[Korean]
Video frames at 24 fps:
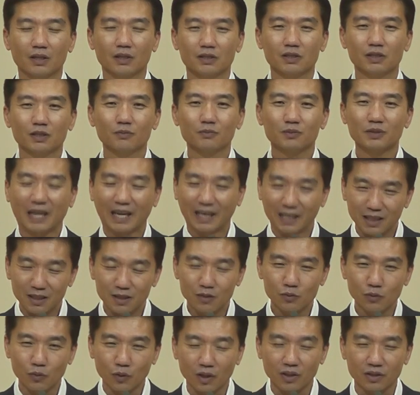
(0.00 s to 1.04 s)
지금
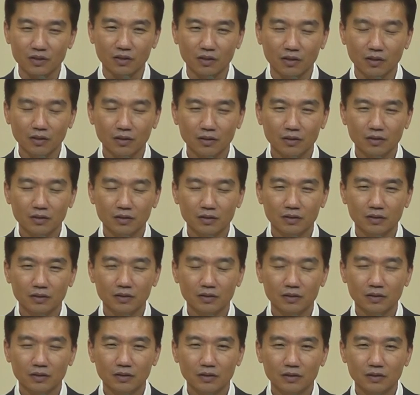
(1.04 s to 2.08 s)
자기를 위해서
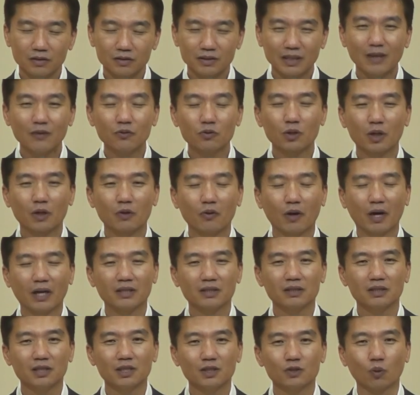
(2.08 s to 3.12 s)
싸우라고
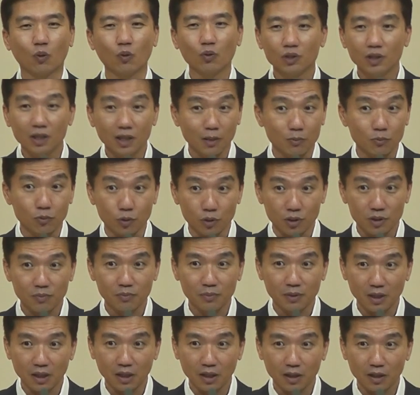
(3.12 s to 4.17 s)
하는 이 동기가
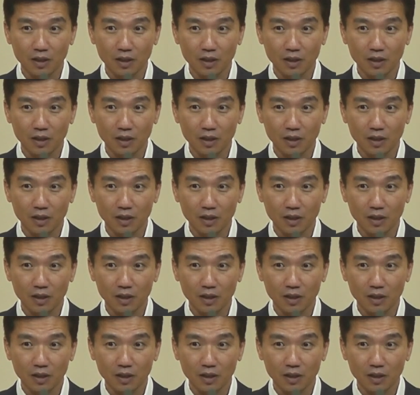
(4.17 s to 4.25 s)
무엇입니까?